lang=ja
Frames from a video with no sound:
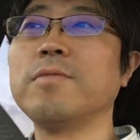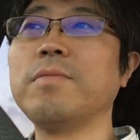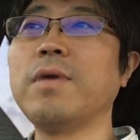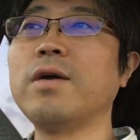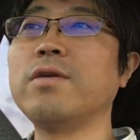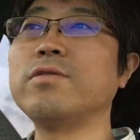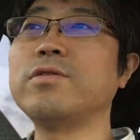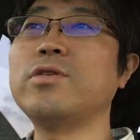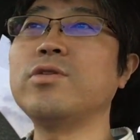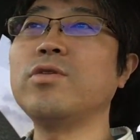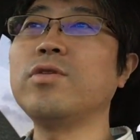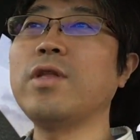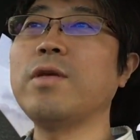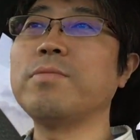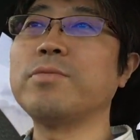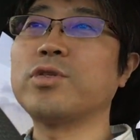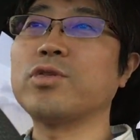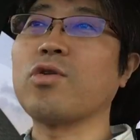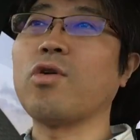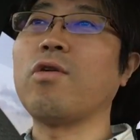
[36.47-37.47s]
まあ、うちのね
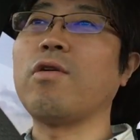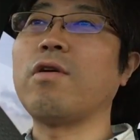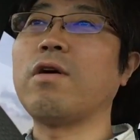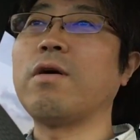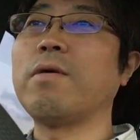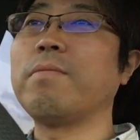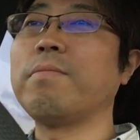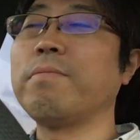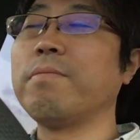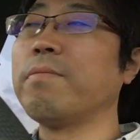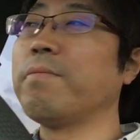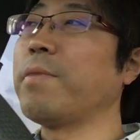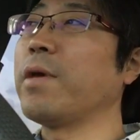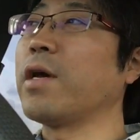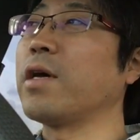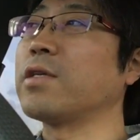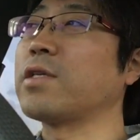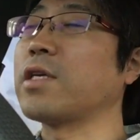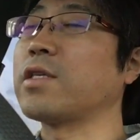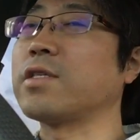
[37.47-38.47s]
息子
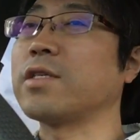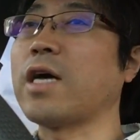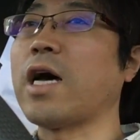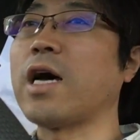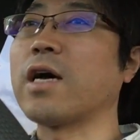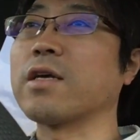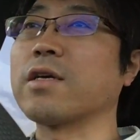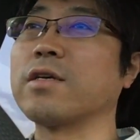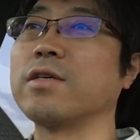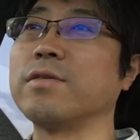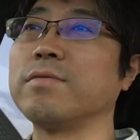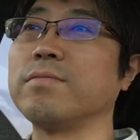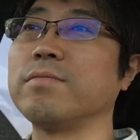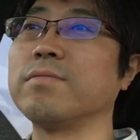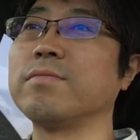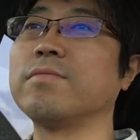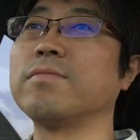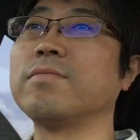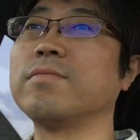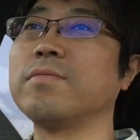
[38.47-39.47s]
ペガサスあっくん、
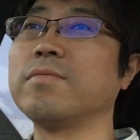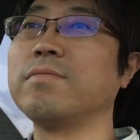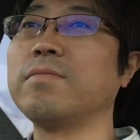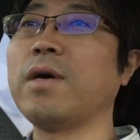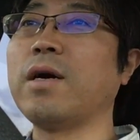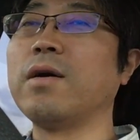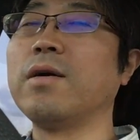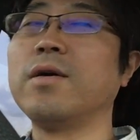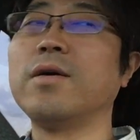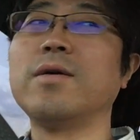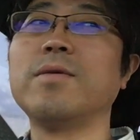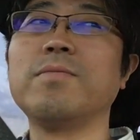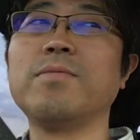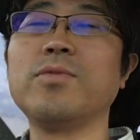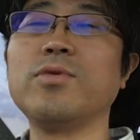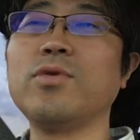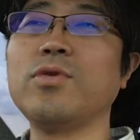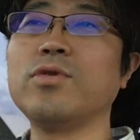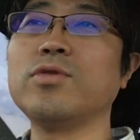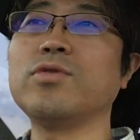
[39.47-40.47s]
まあ、
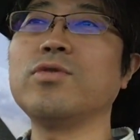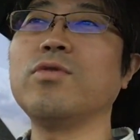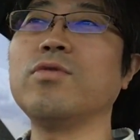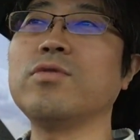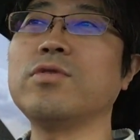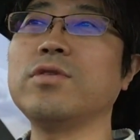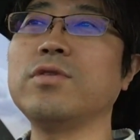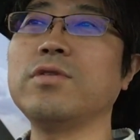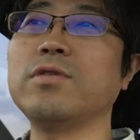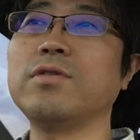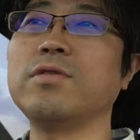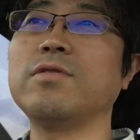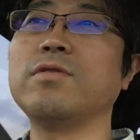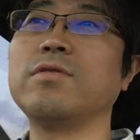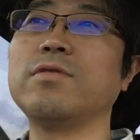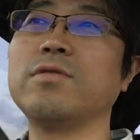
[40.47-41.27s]
ものすごく